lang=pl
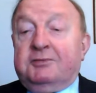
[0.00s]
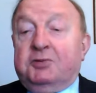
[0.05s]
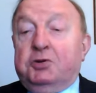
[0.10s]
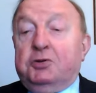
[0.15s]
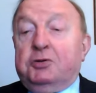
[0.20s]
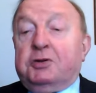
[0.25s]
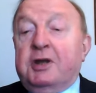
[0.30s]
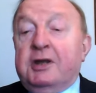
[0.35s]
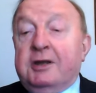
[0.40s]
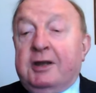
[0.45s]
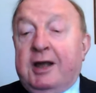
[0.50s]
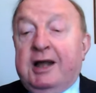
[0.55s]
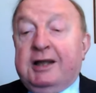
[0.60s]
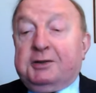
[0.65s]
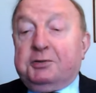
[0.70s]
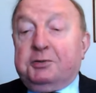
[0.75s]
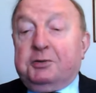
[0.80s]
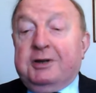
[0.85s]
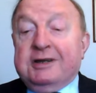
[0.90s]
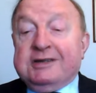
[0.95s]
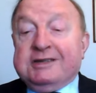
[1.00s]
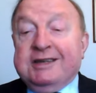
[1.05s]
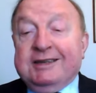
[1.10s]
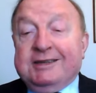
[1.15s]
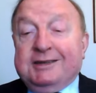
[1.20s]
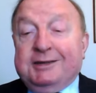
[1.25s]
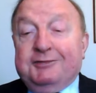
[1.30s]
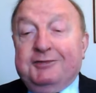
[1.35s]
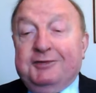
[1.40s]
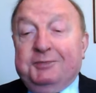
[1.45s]
Judenratu
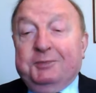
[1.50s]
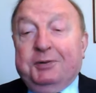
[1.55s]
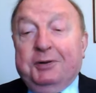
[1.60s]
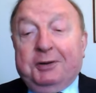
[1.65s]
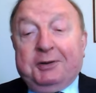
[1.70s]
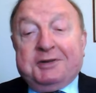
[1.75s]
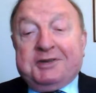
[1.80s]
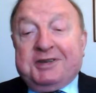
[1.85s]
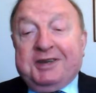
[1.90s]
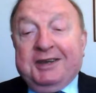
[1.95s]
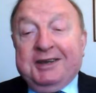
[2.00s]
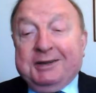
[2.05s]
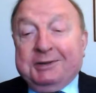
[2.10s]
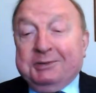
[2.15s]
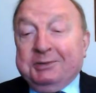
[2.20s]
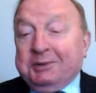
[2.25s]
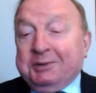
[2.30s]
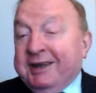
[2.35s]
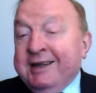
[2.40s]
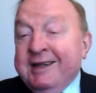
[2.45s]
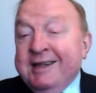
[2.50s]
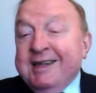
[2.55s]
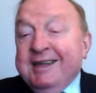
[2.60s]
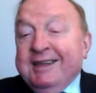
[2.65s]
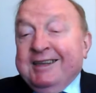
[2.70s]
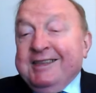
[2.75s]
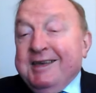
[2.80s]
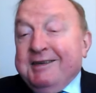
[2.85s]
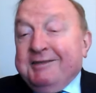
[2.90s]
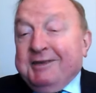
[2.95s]
Gazety Wyborczej, które
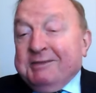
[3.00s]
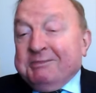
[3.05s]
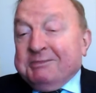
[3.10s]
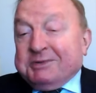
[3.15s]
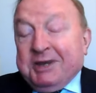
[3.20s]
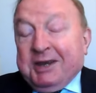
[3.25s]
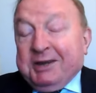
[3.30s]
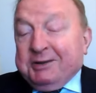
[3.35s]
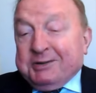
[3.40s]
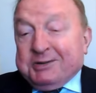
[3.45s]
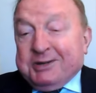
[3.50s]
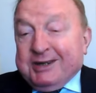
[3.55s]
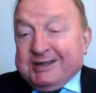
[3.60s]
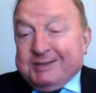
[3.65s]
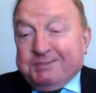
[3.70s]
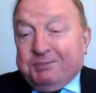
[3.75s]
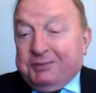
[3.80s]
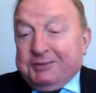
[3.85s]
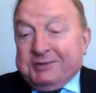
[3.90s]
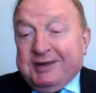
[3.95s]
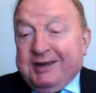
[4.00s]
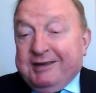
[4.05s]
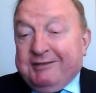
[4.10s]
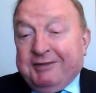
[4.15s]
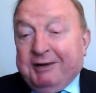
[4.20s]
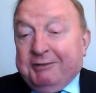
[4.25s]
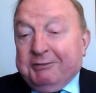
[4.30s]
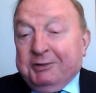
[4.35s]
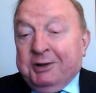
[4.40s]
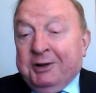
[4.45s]
nie wiem czego się
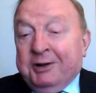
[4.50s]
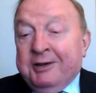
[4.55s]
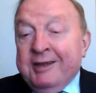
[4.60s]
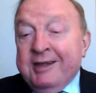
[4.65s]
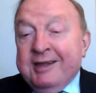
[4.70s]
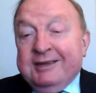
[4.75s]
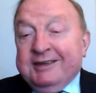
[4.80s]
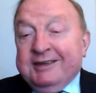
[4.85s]
spodziewał, no,